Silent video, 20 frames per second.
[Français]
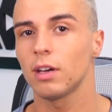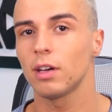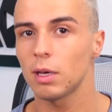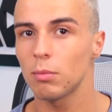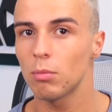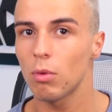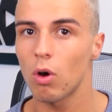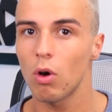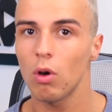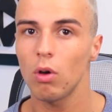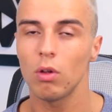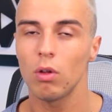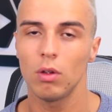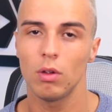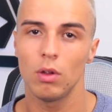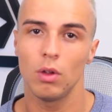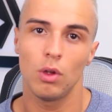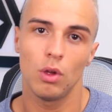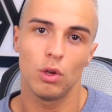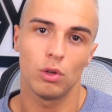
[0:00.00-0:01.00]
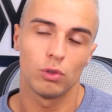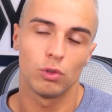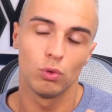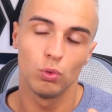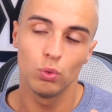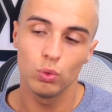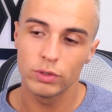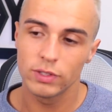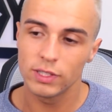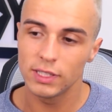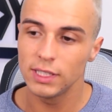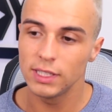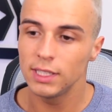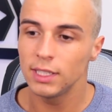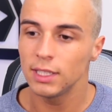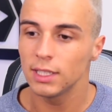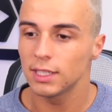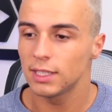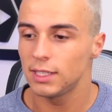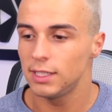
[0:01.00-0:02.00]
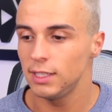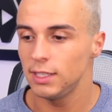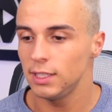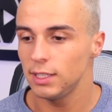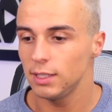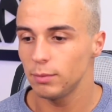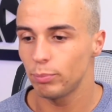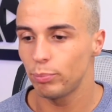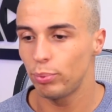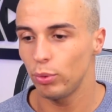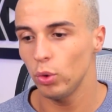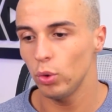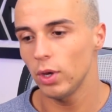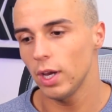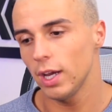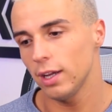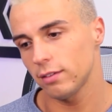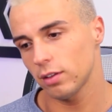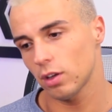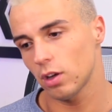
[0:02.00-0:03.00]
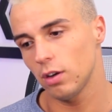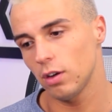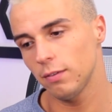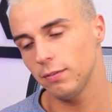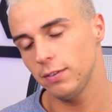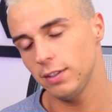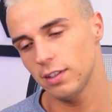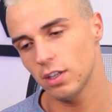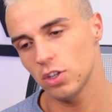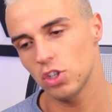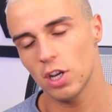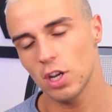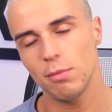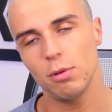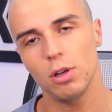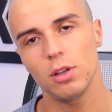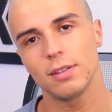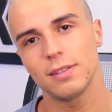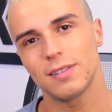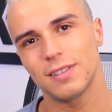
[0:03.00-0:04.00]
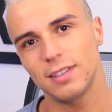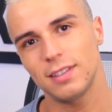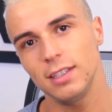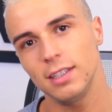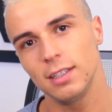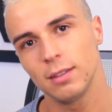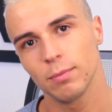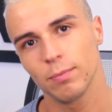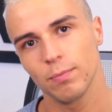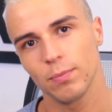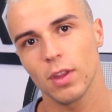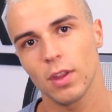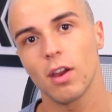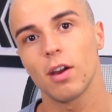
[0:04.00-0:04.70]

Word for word: vraiment l'outil qui peut être envisageable si